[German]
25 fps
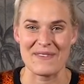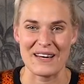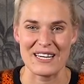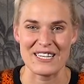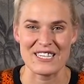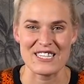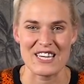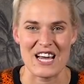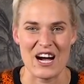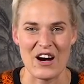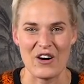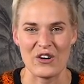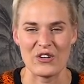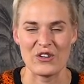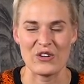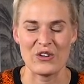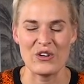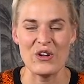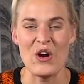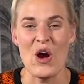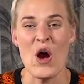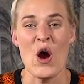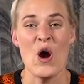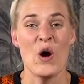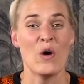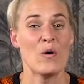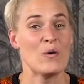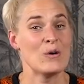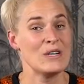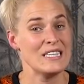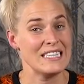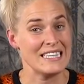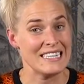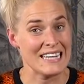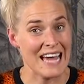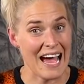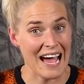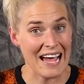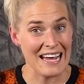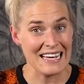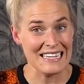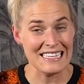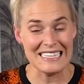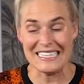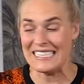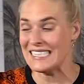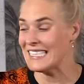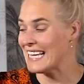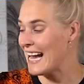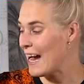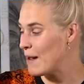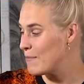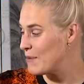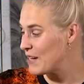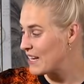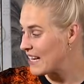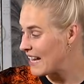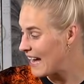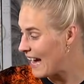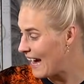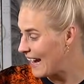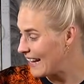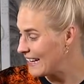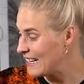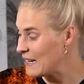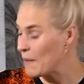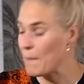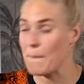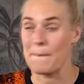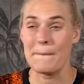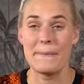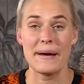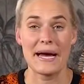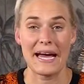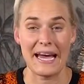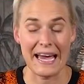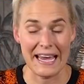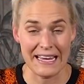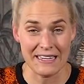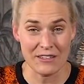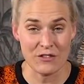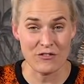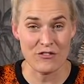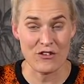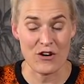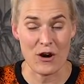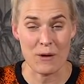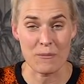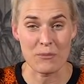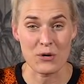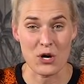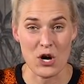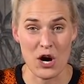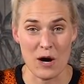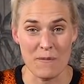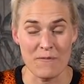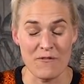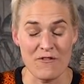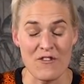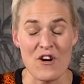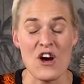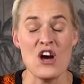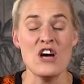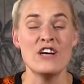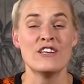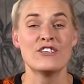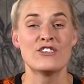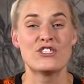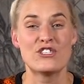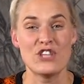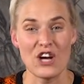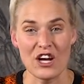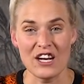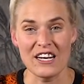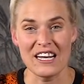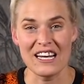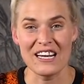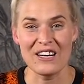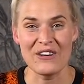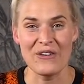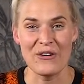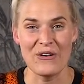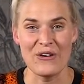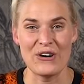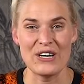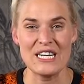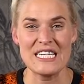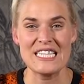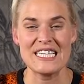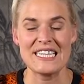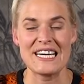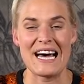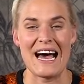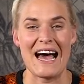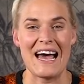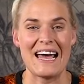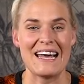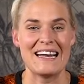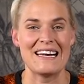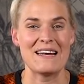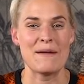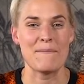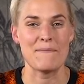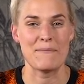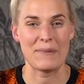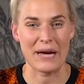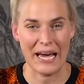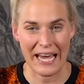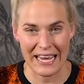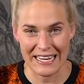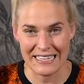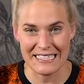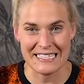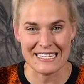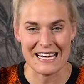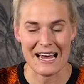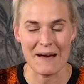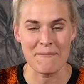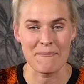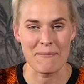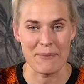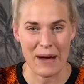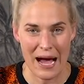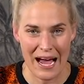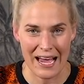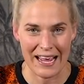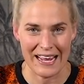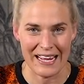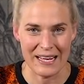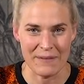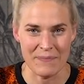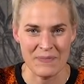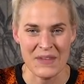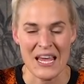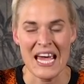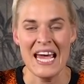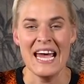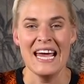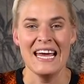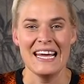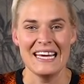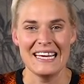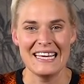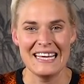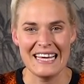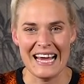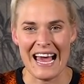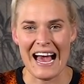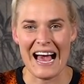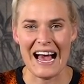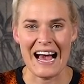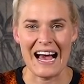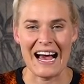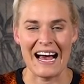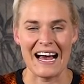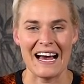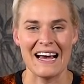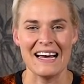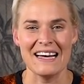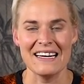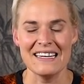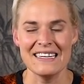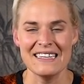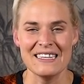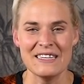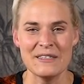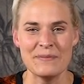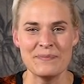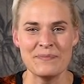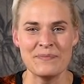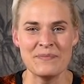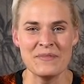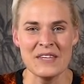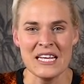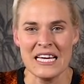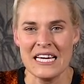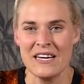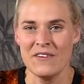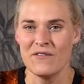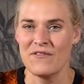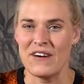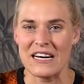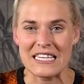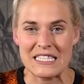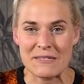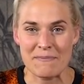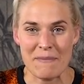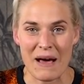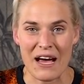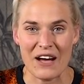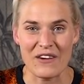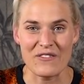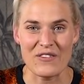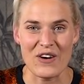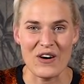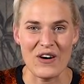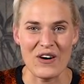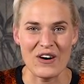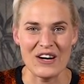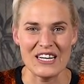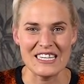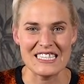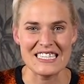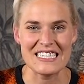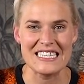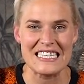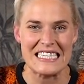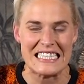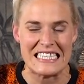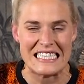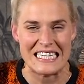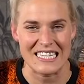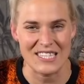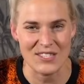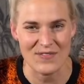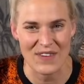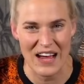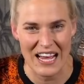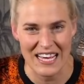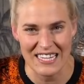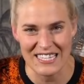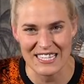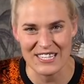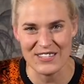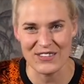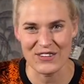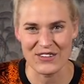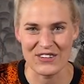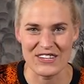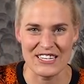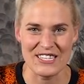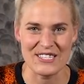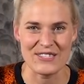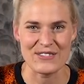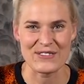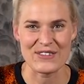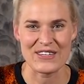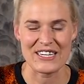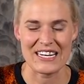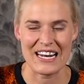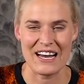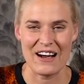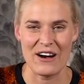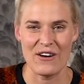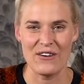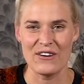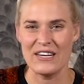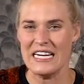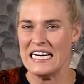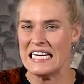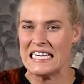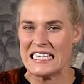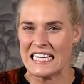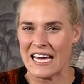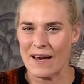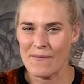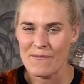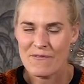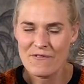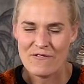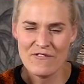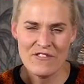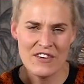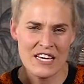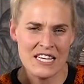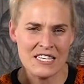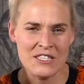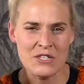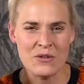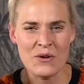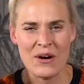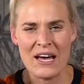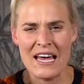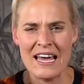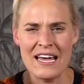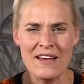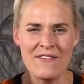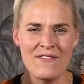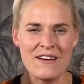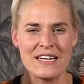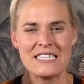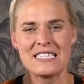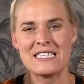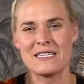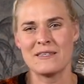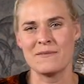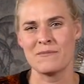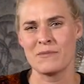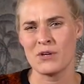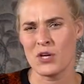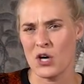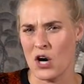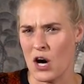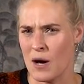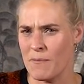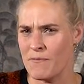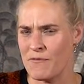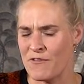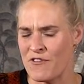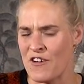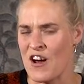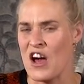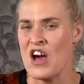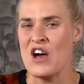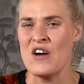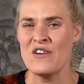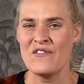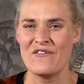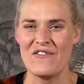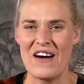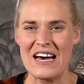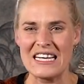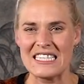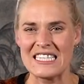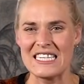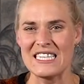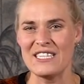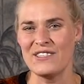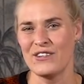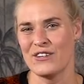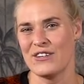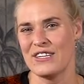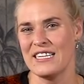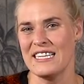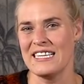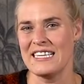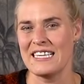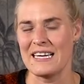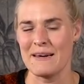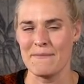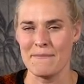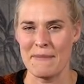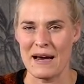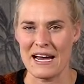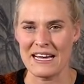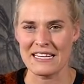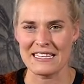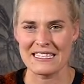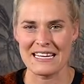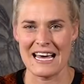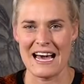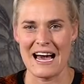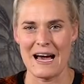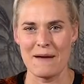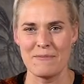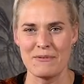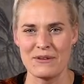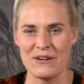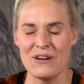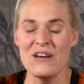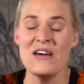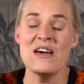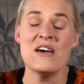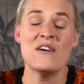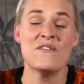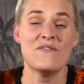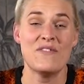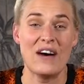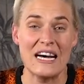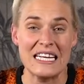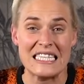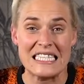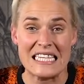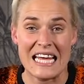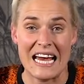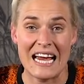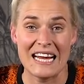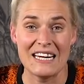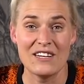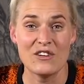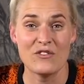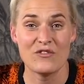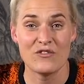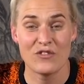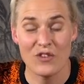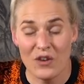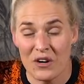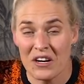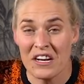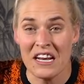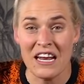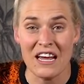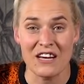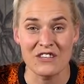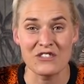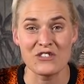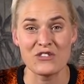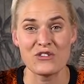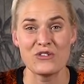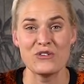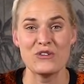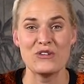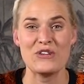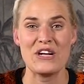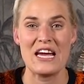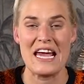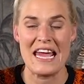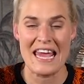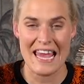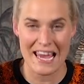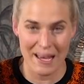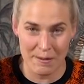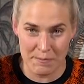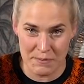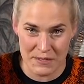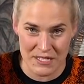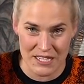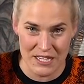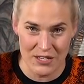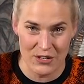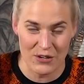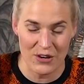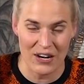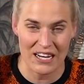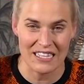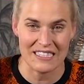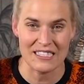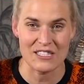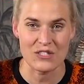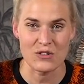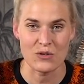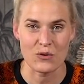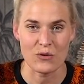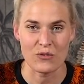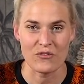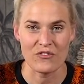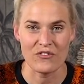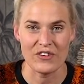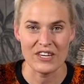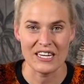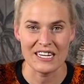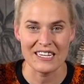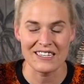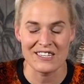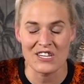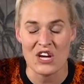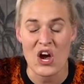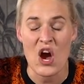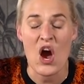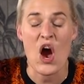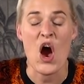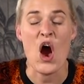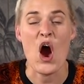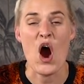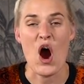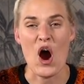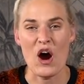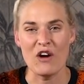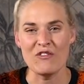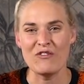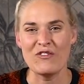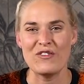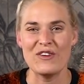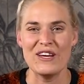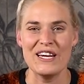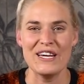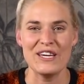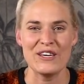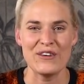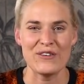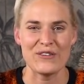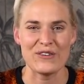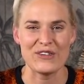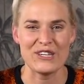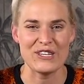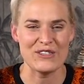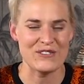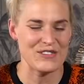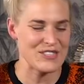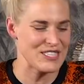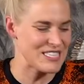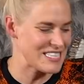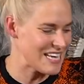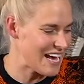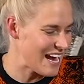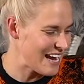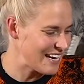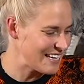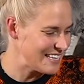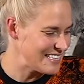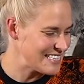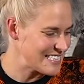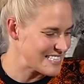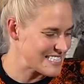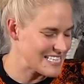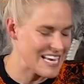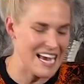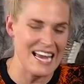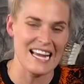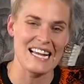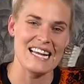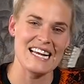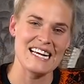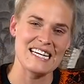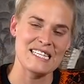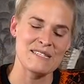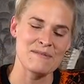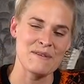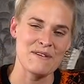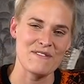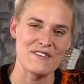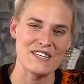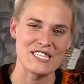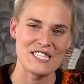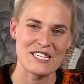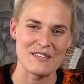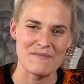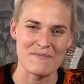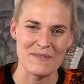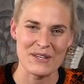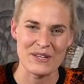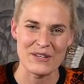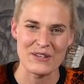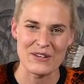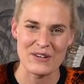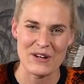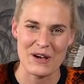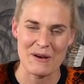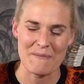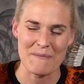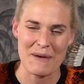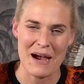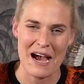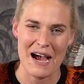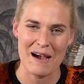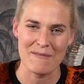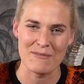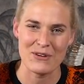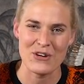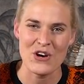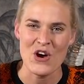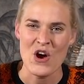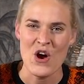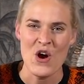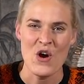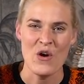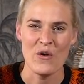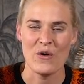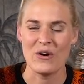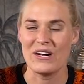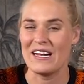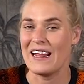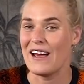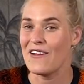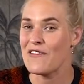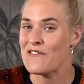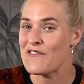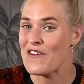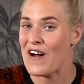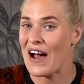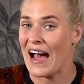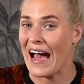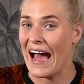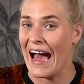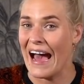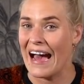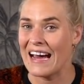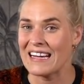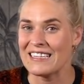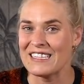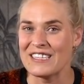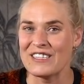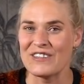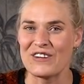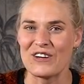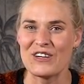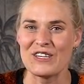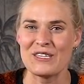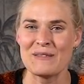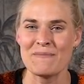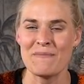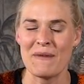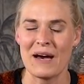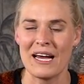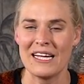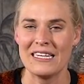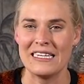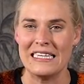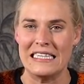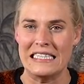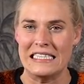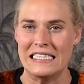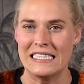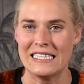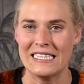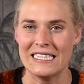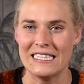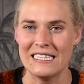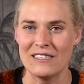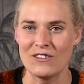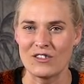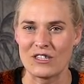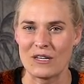bei Schauten und nein, ich habe kein Brett vorm Kopf, sondern heute ein Brett dabei. Ja, ähm, was machen wir heute? Das weiß ich noch nicht so genau. Ich habe visuell was im Kopf, was ich noch nicht gemacht habe, was eine wunderschöne Herbstdekoration wird Hoffe ich. Und ich würde sagen, ich zeige erstmal, was ich mitgenommen habe. Und dann verrate ich euch meine Idee.